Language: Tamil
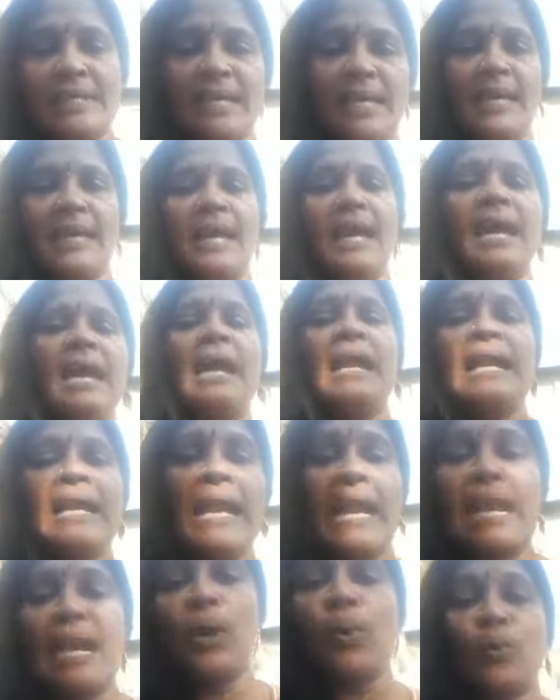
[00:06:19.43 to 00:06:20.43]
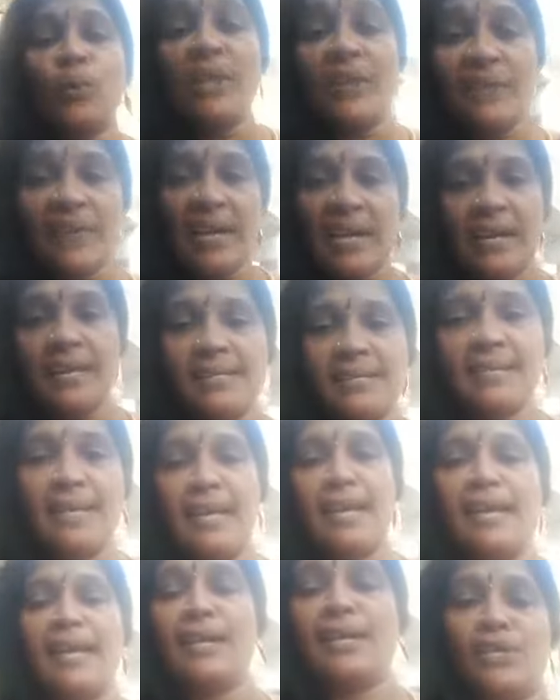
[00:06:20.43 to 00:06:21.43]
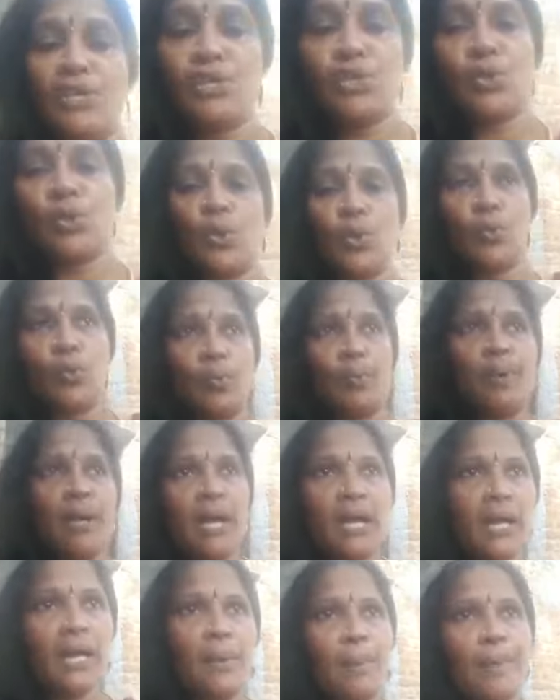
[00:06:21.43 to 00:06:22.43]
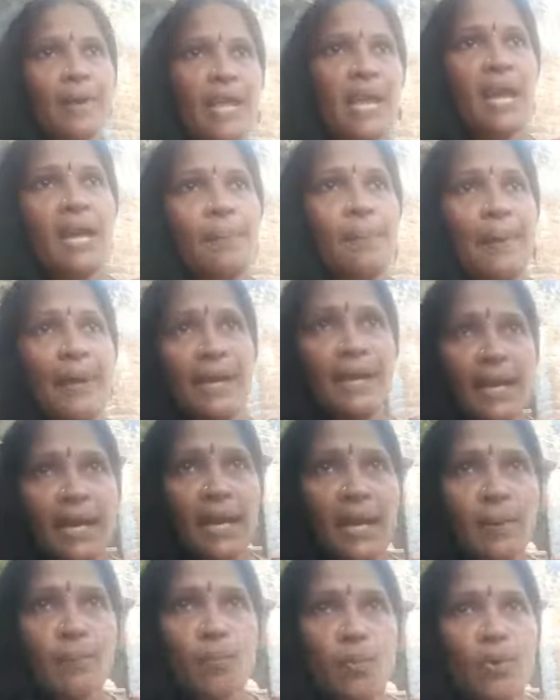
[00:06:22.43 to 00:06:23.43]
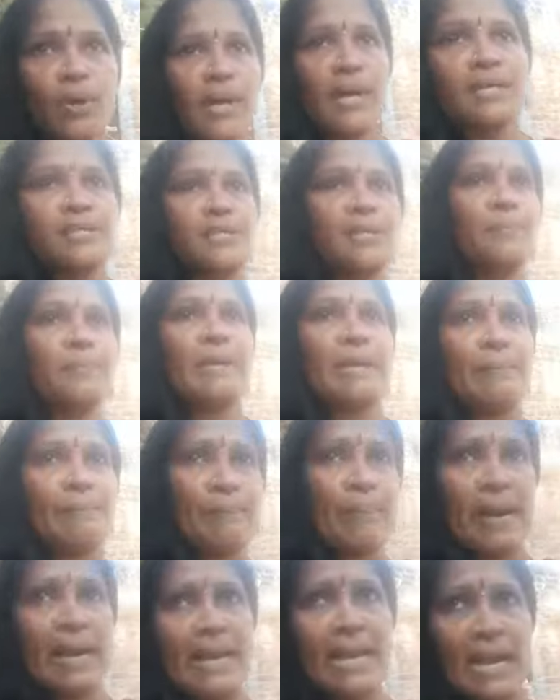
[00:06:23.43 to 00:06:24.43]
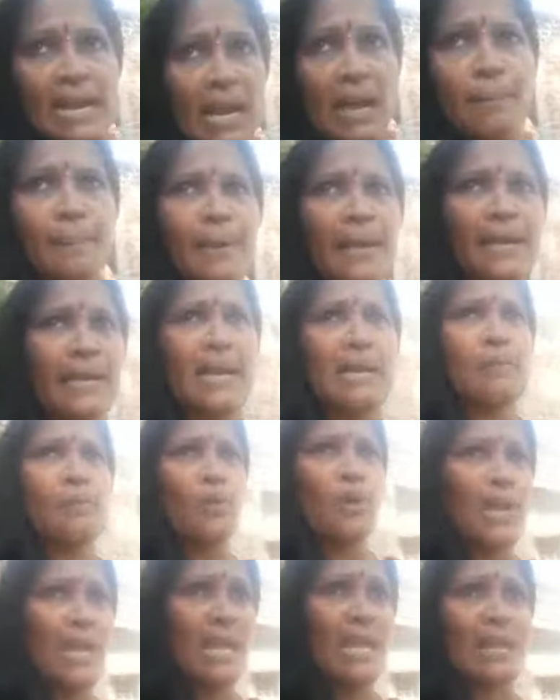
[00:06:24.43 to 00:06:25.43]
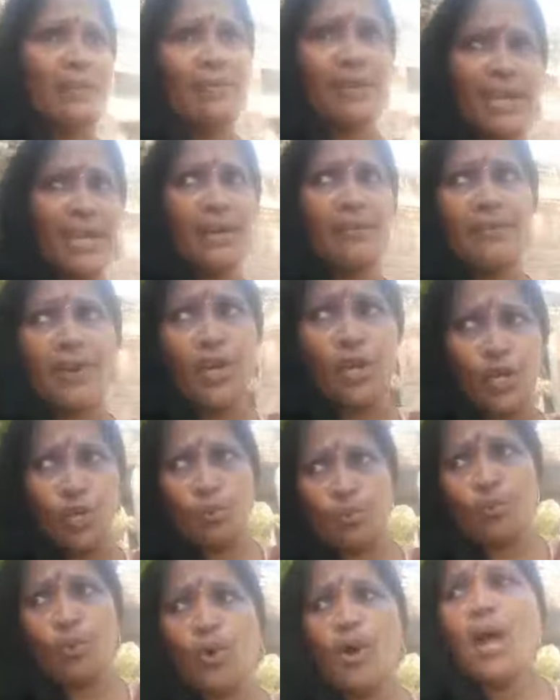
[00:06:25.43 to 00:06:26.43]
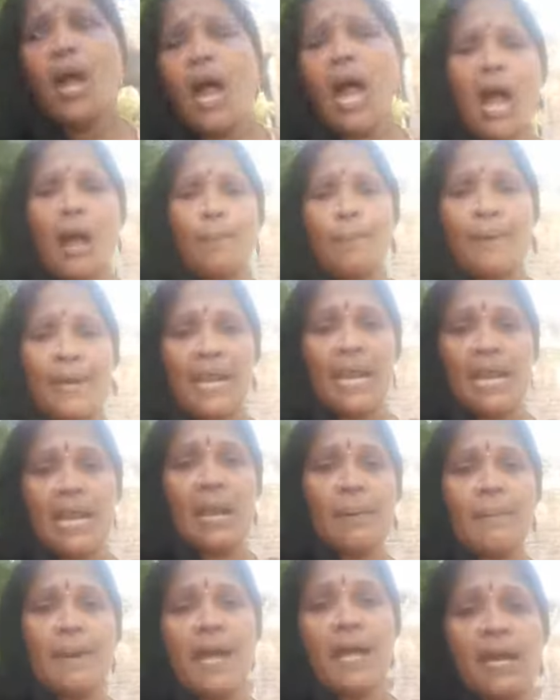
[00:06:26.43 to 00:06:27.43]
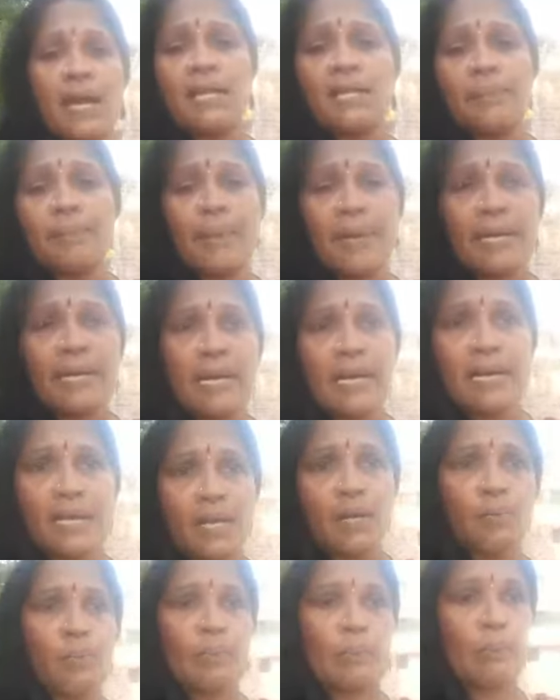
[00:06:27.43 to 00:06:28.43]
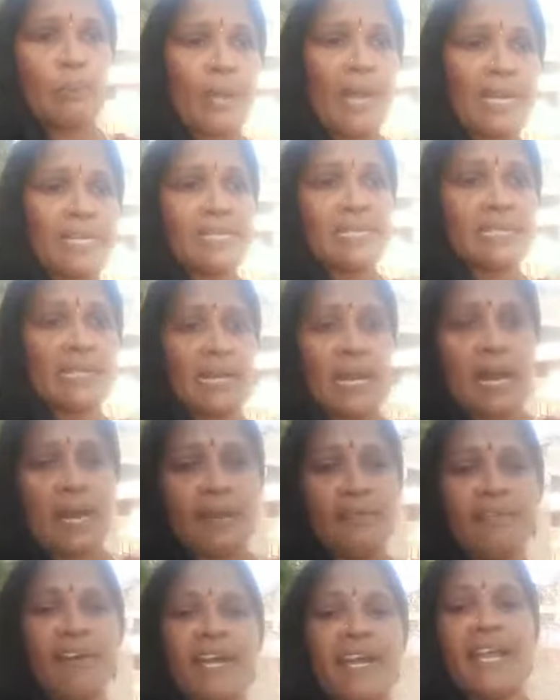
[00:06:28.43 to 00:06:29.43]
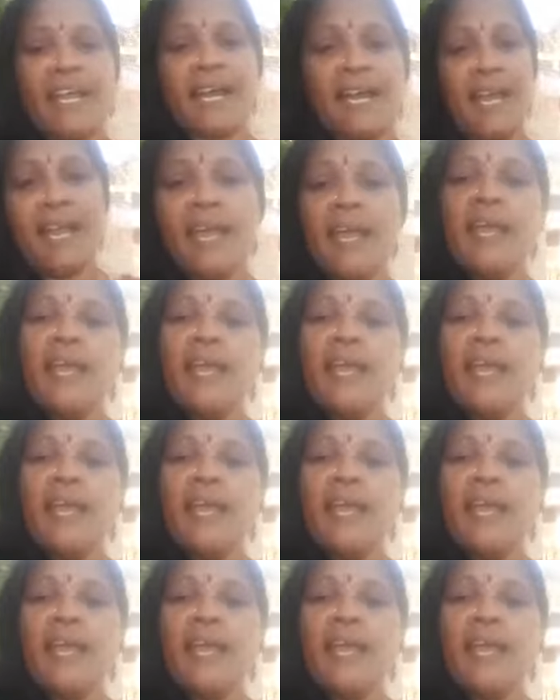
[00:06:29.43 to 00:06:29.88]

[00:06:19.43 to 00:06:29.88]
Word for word: செய்யுங்க நல்ல உதவிகளை செய்யுங்க என்று சொல்லுவோம் இப்படியாக பெண்களின் முன்னேற்றம் எப்படியெல்லாம் பெண்கள் முன்னேற வைக்க வேண்டுமோ அப்படியெல்லாம் நாங்கள் அந்த பெண்களுக்கு முன்னேற்றத்திற்கான வழிகளை